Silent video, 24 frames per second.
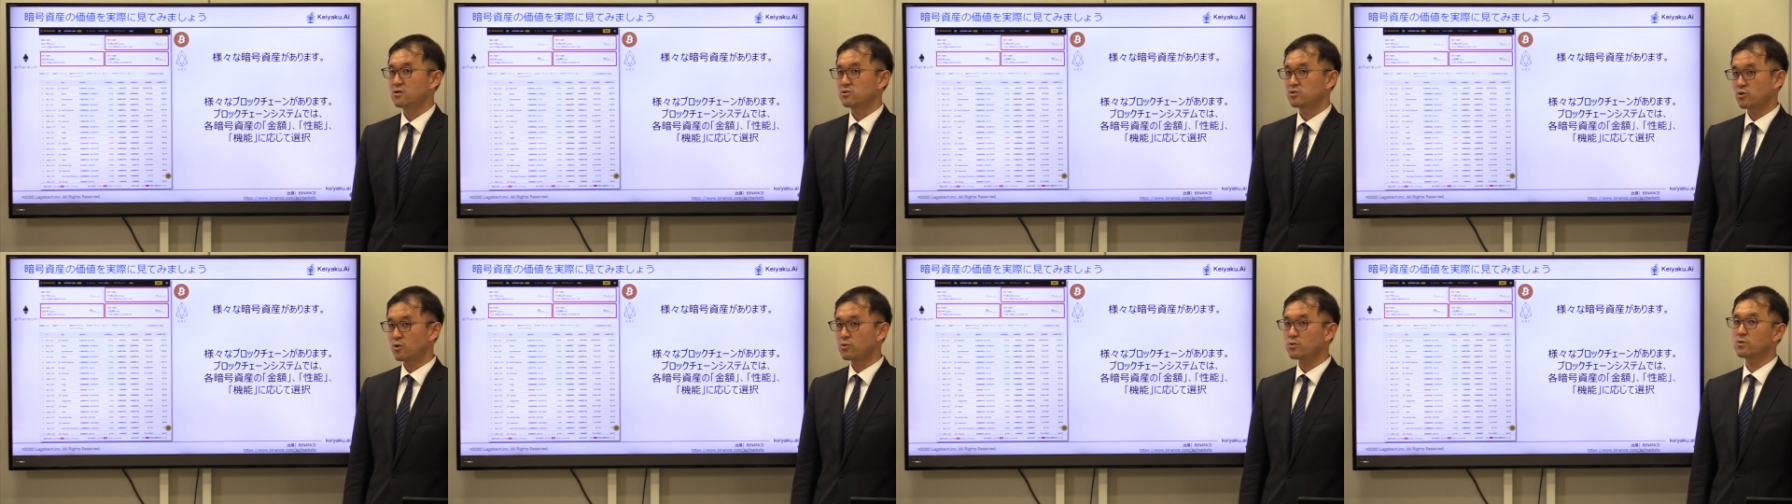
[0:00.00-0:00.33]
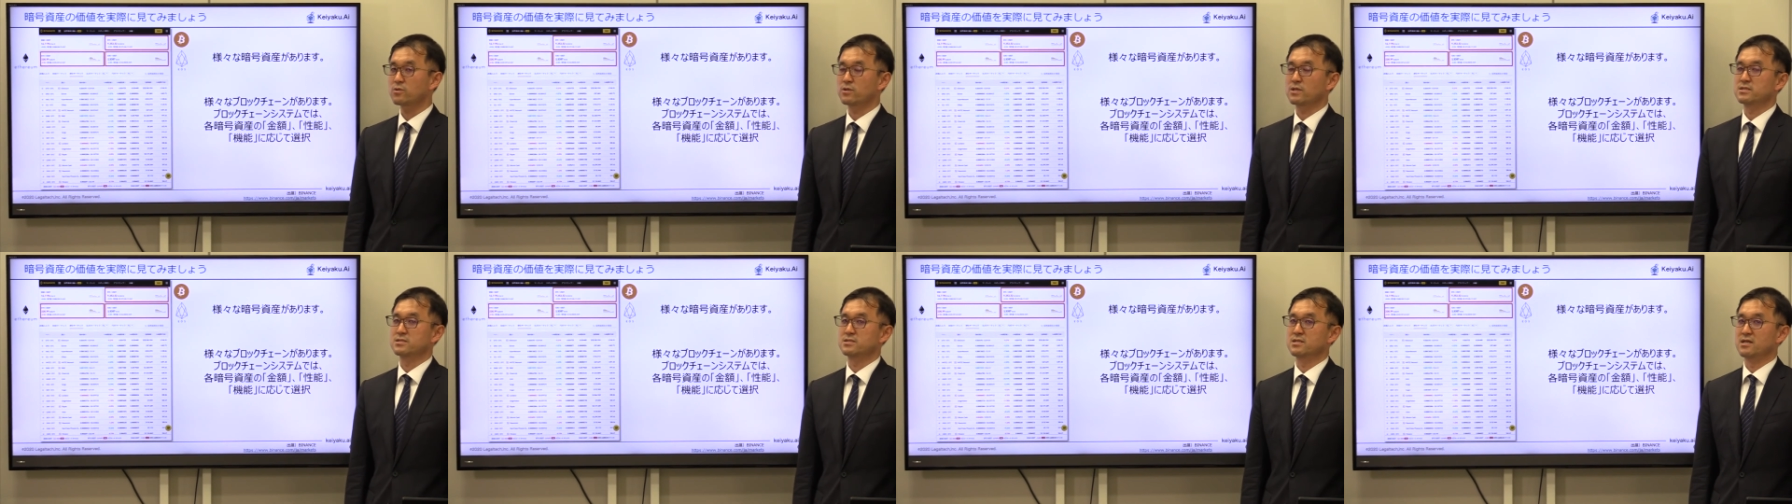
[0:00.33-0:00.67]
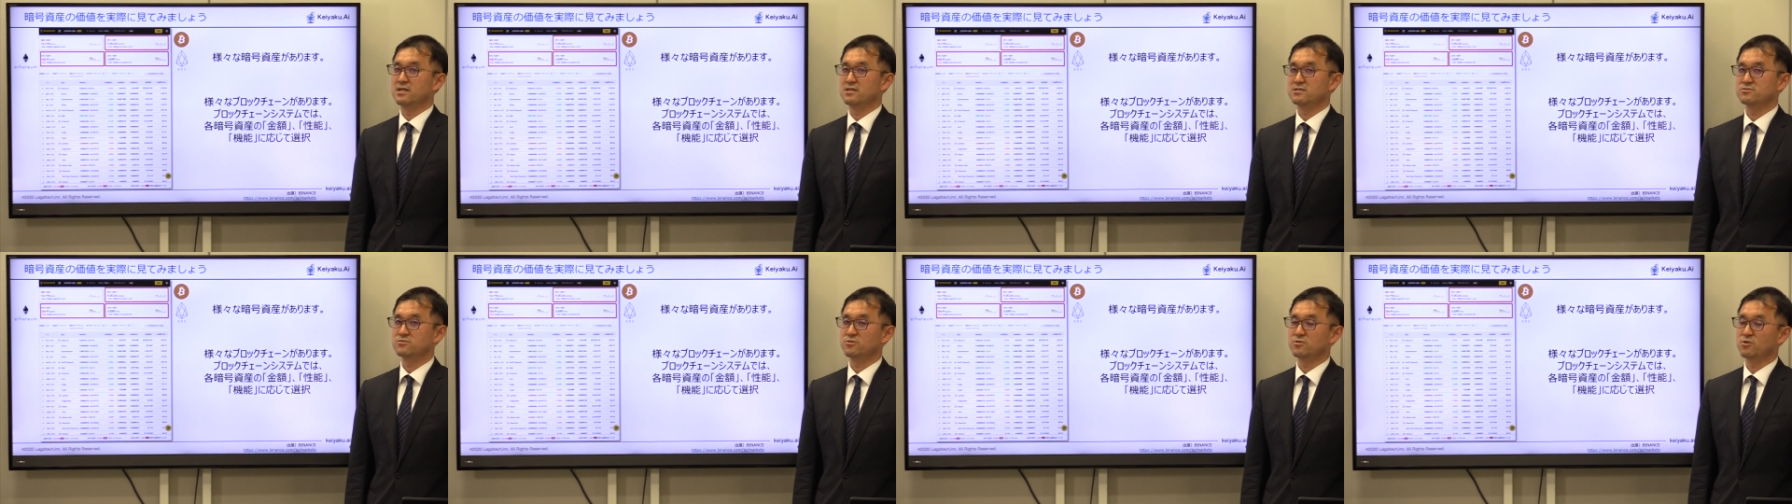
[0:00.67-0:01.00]
ちょっとです
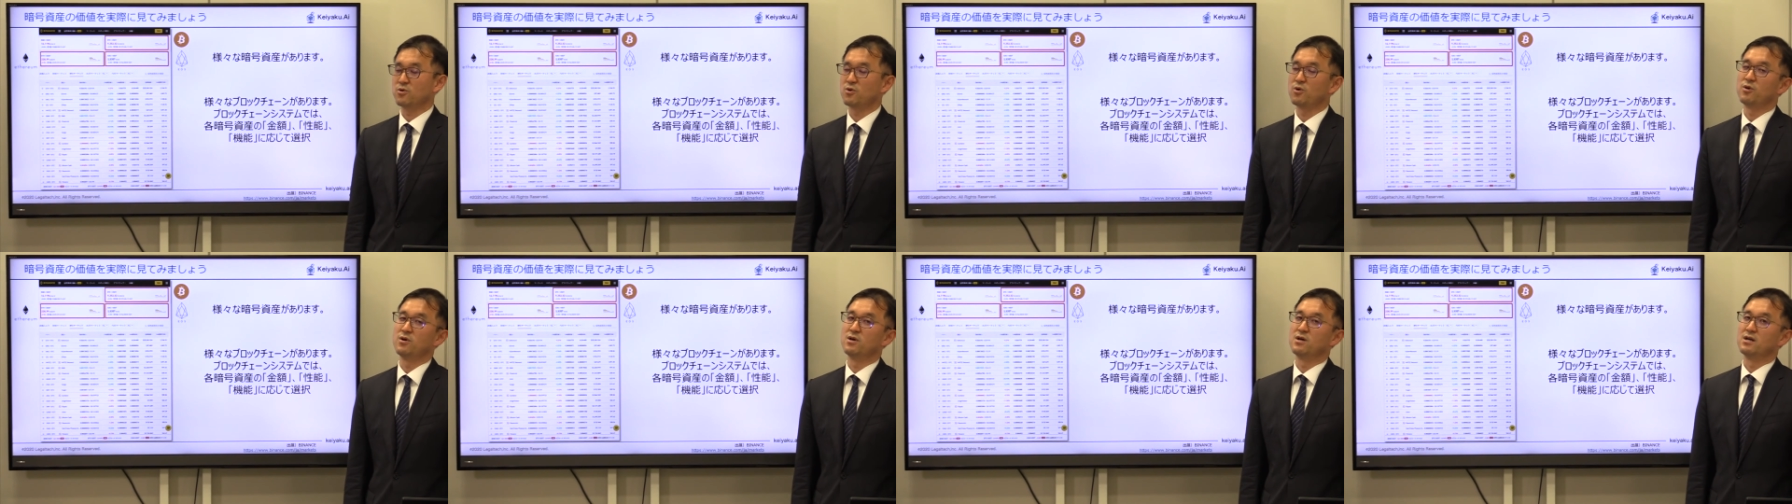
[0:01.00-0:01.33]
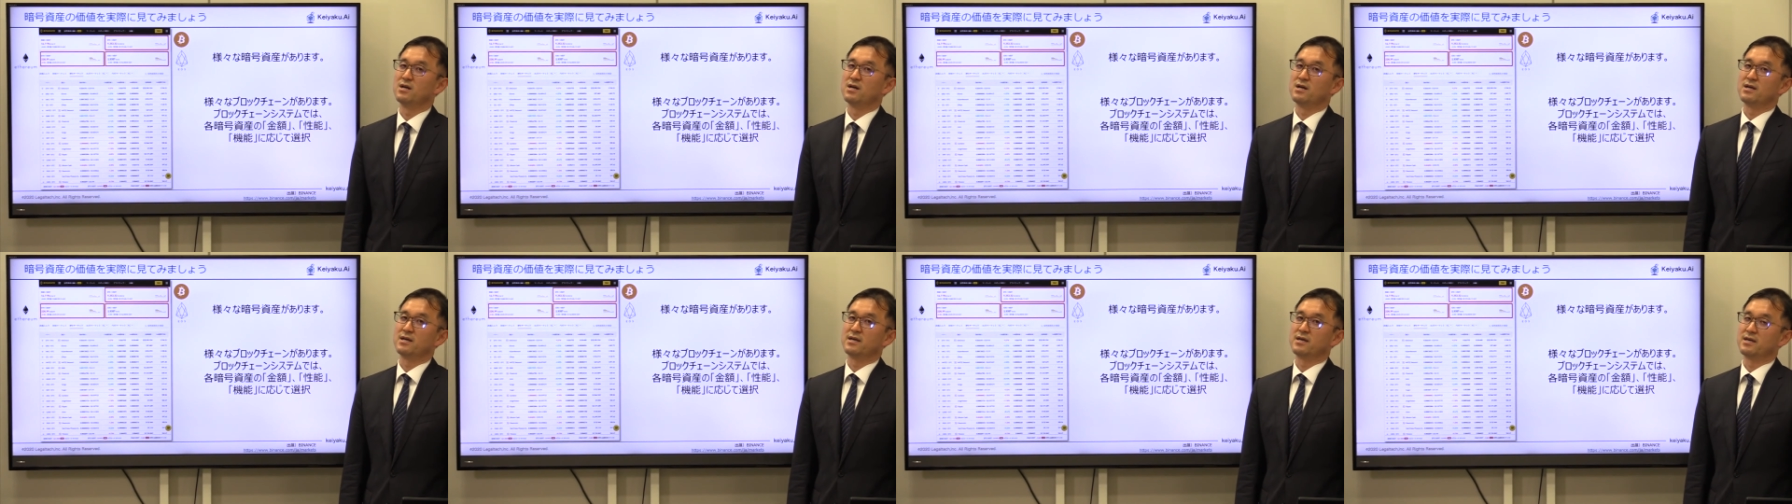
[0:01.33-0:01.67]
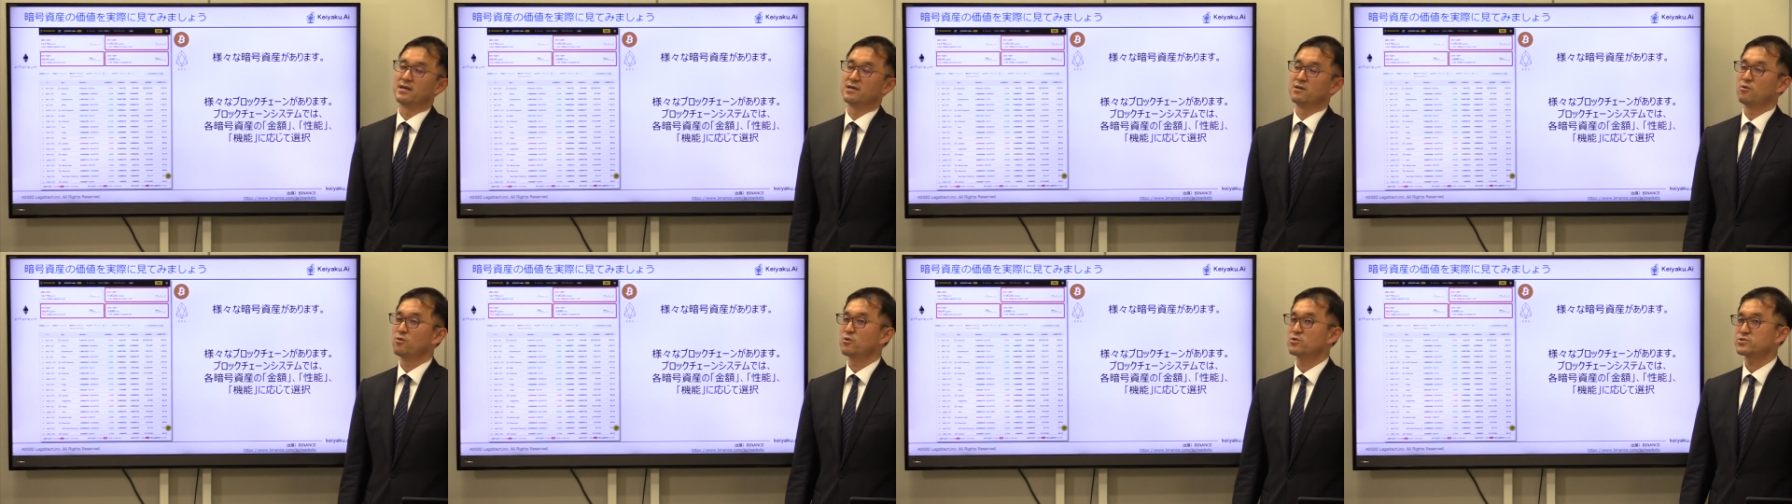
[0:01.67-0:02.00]
ねその
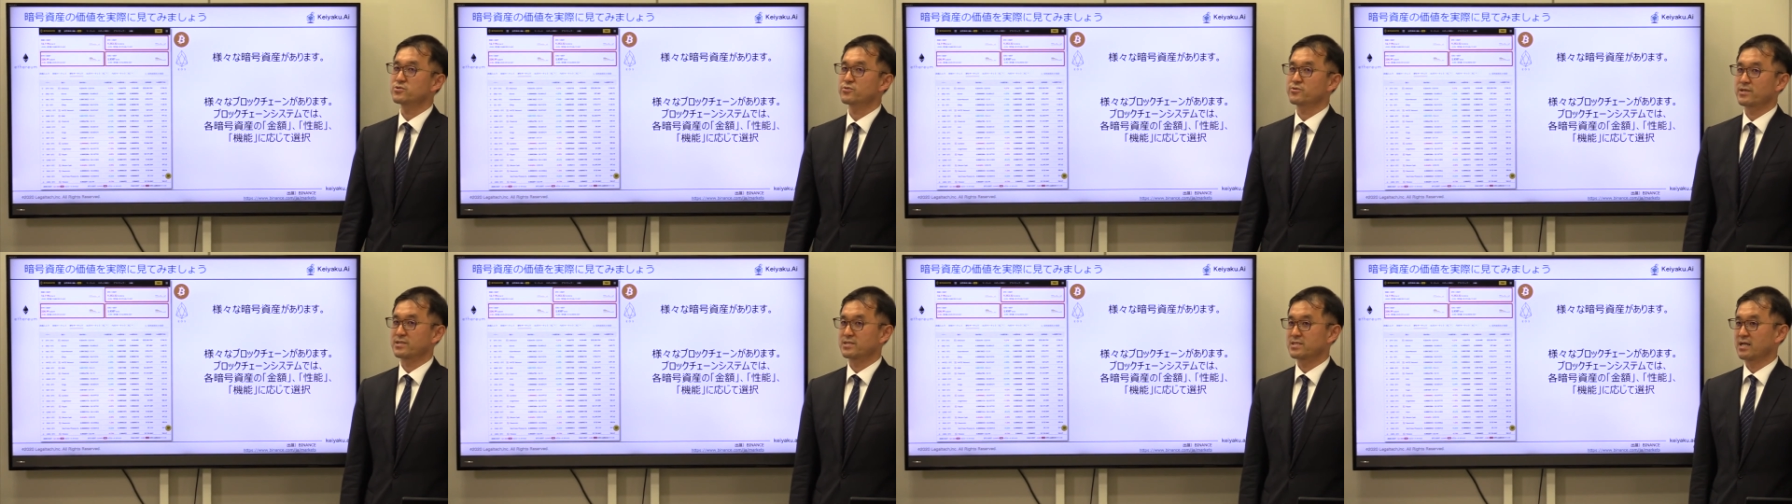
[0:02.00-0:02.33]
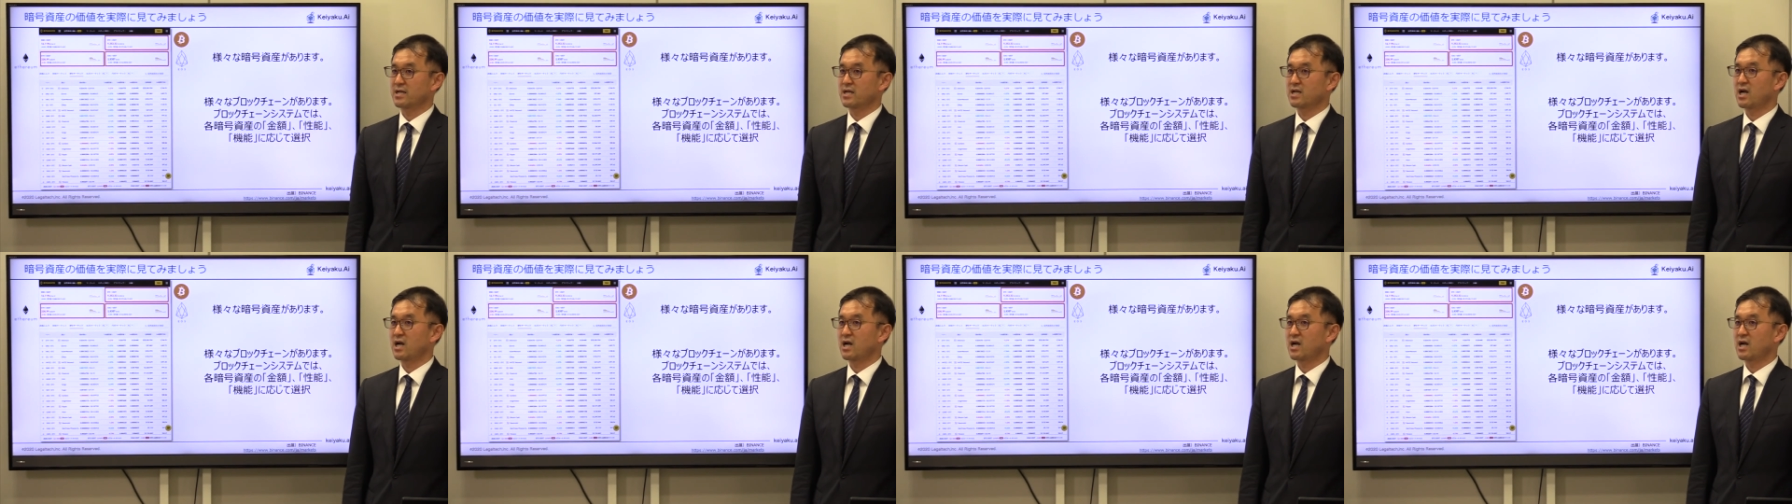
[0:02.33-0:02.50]
様子をですね